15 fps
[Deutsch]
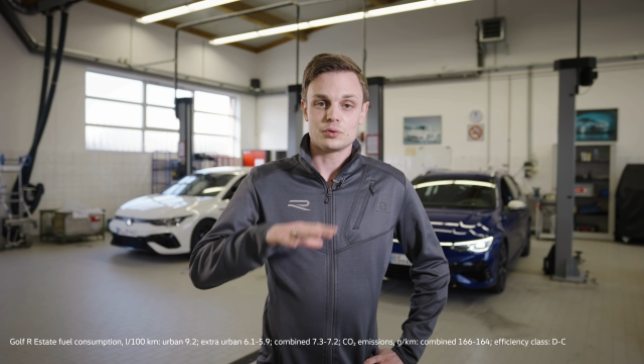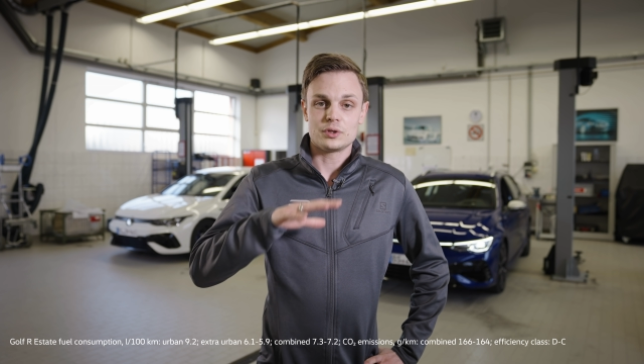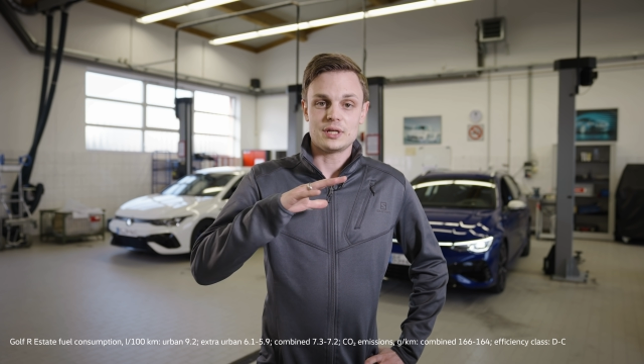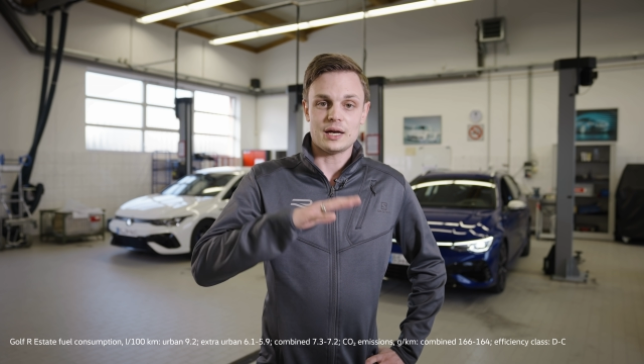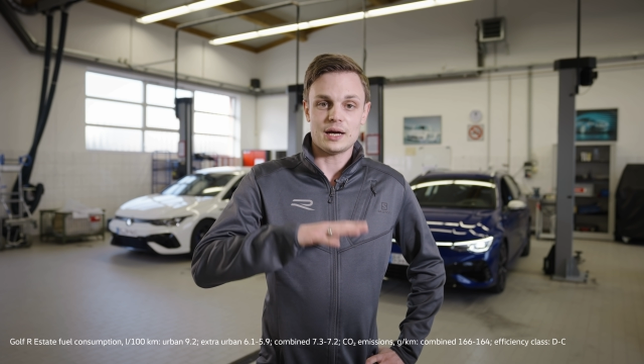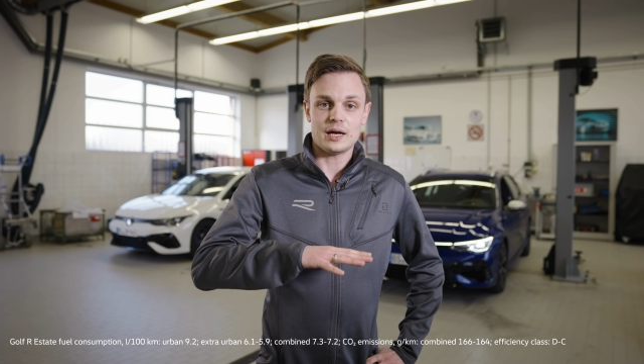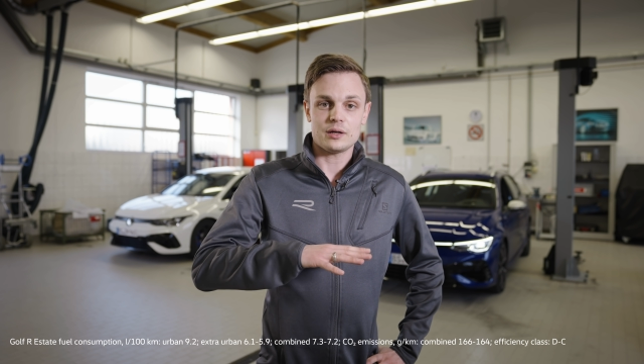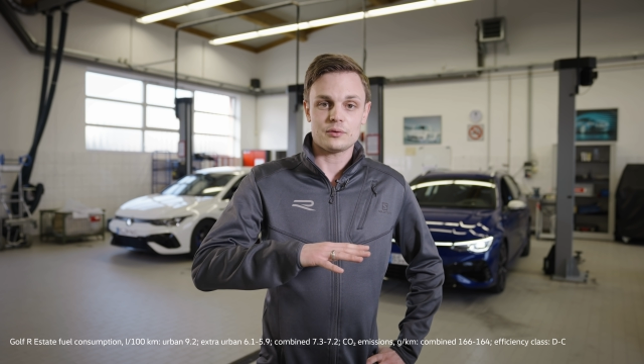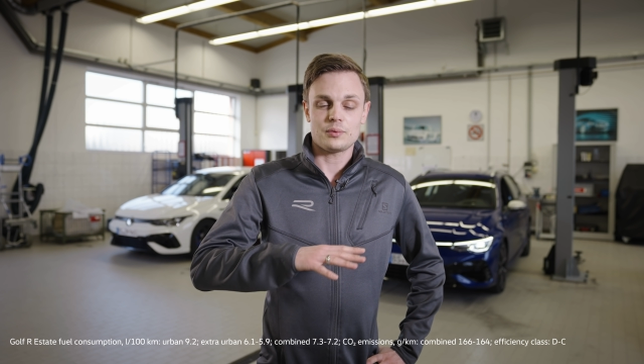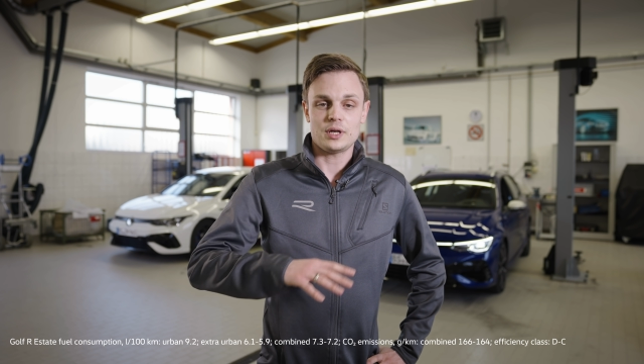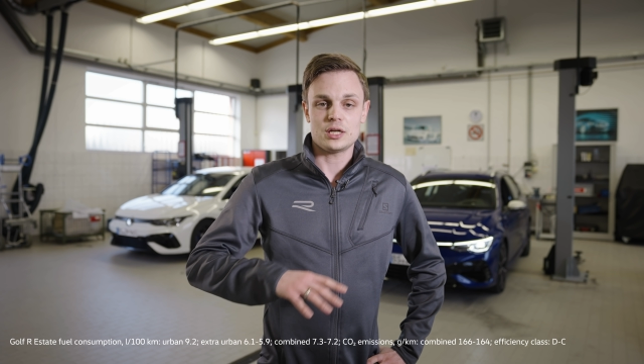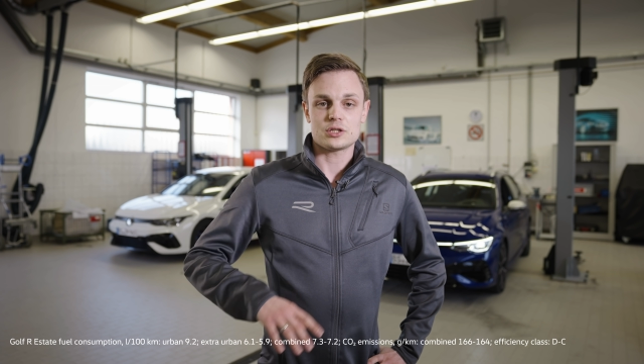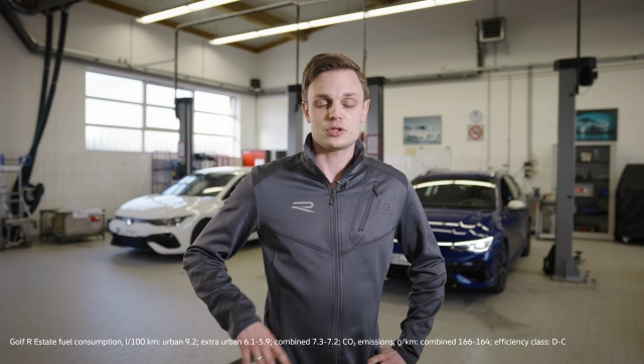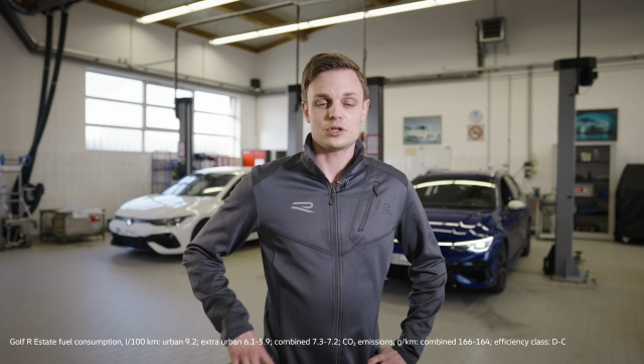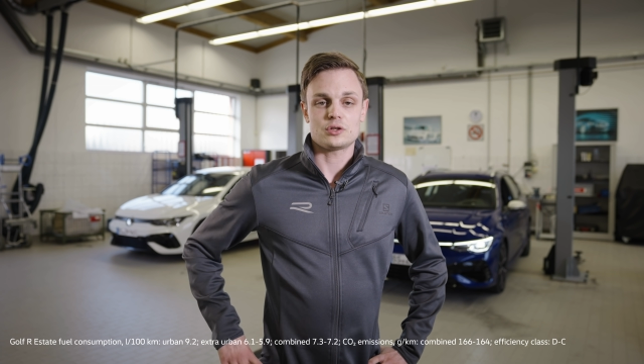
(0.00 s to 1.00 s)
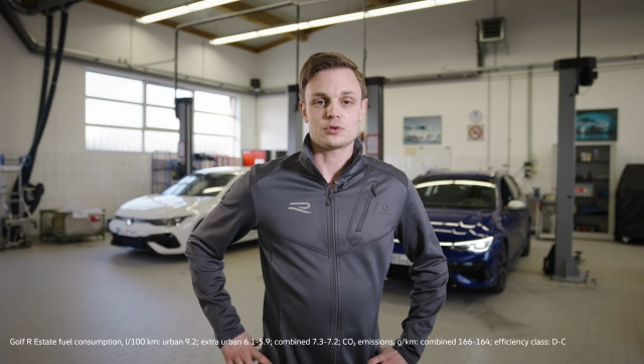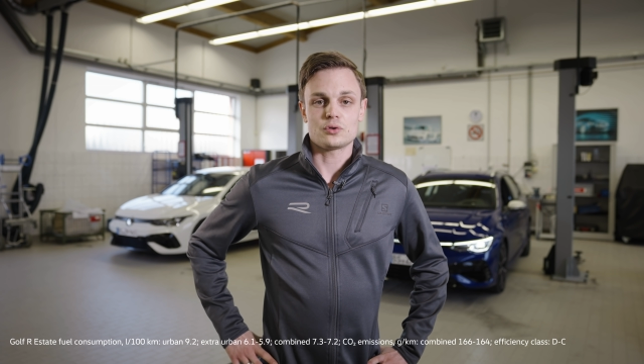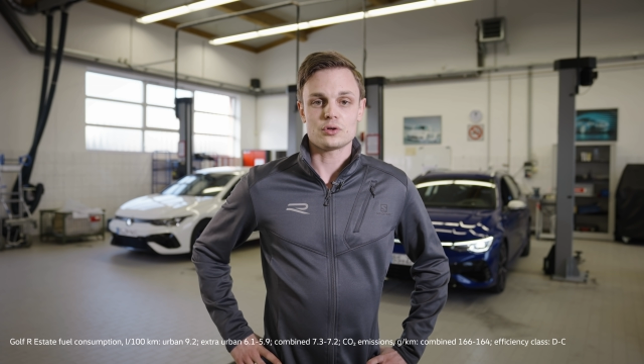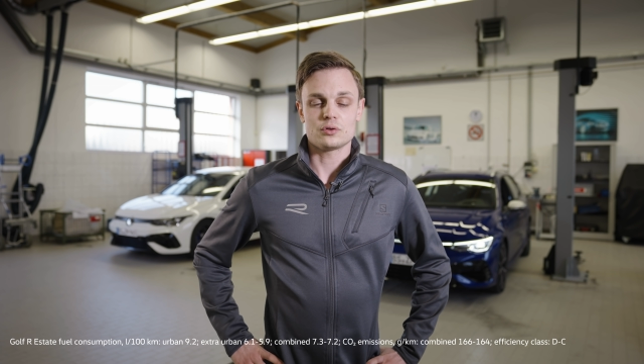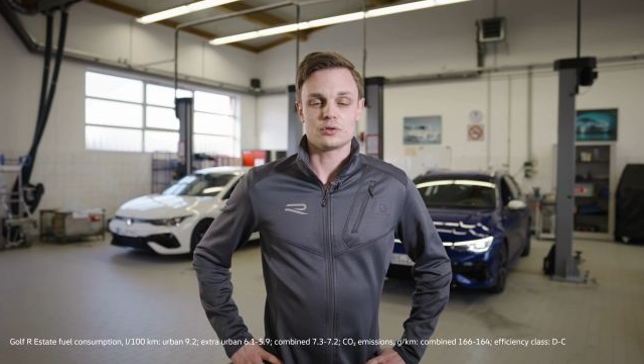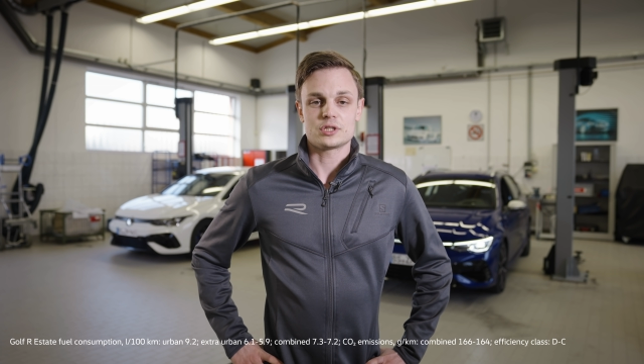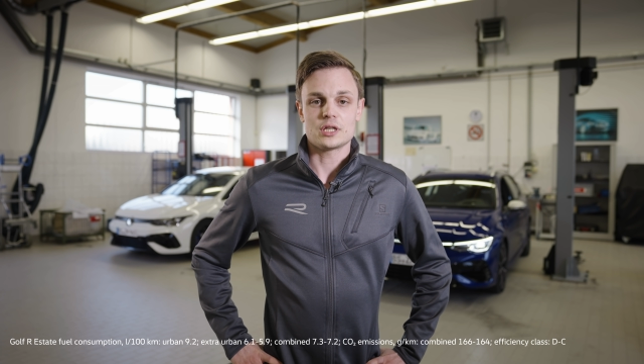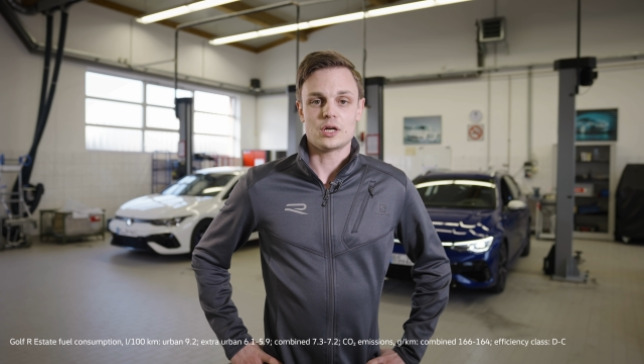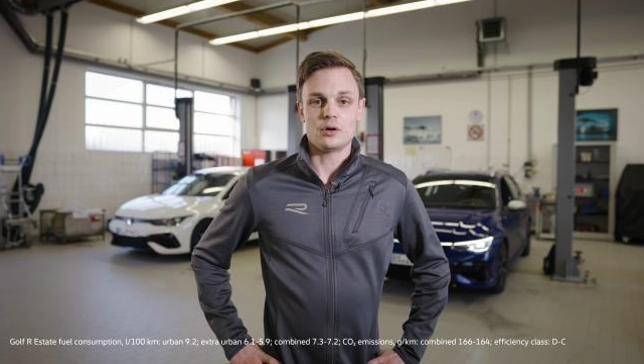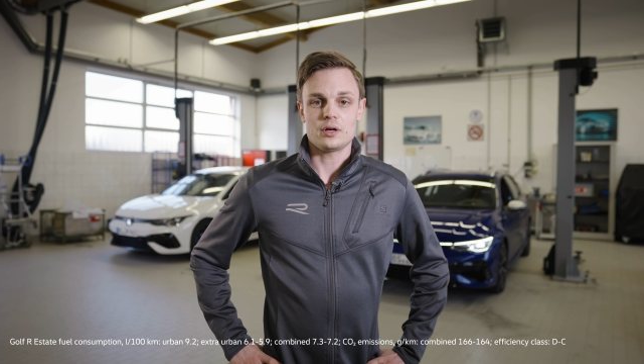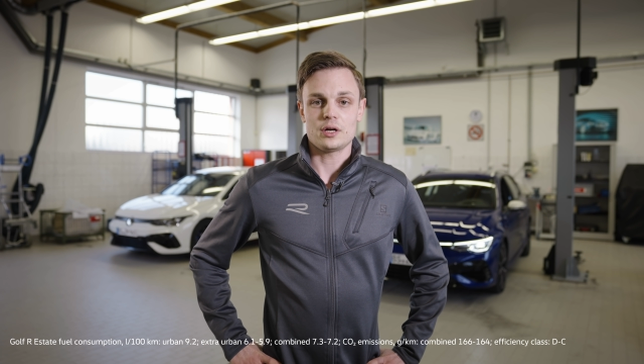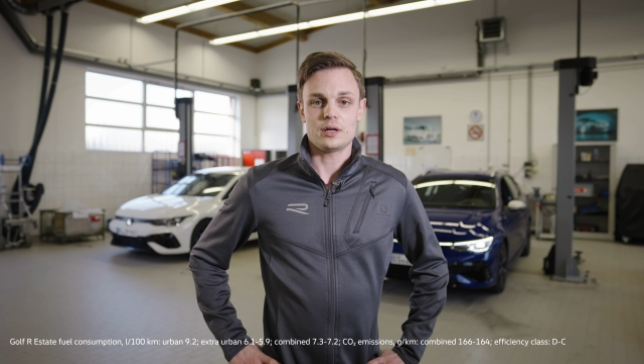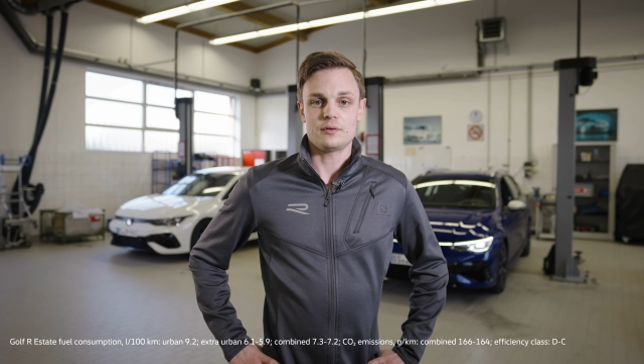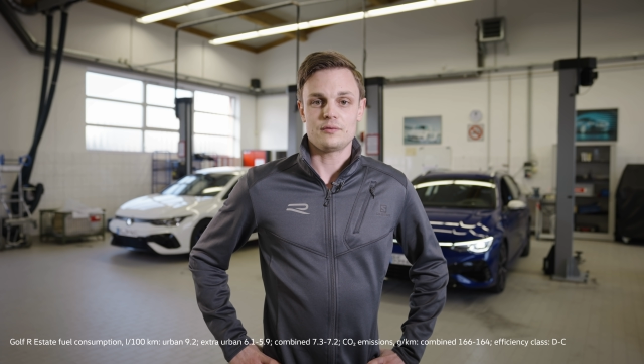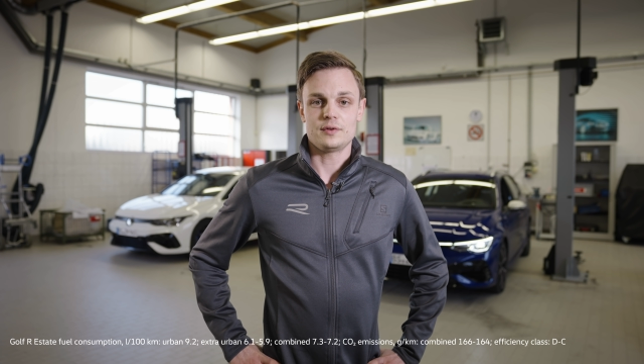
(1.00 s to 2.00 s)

die Hardware, sondern gucken uns auch an,